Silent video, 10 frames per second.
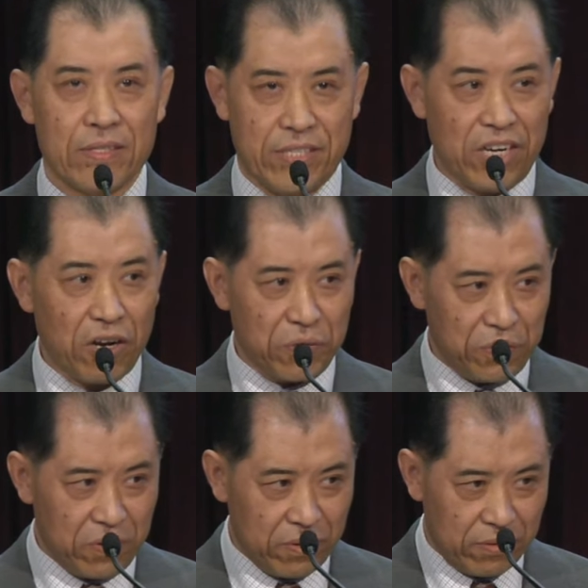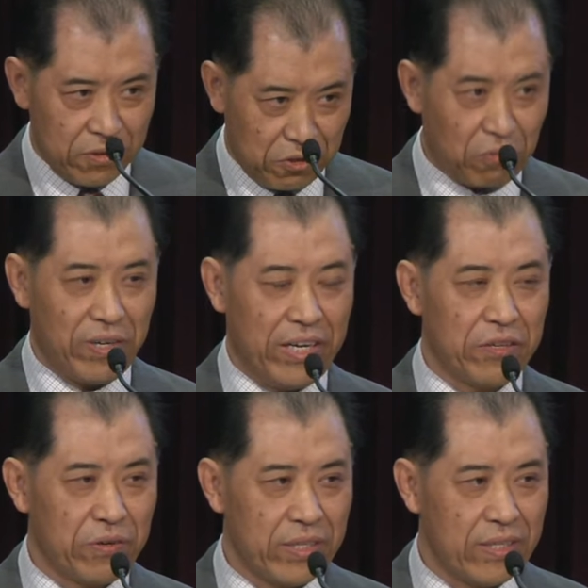只要与众人
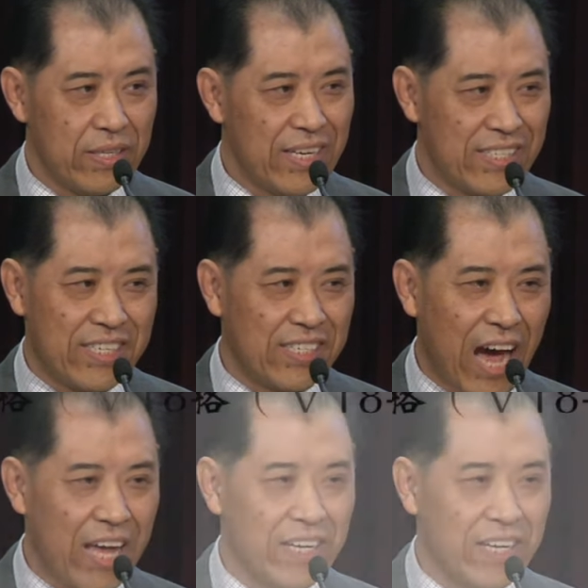有益，其他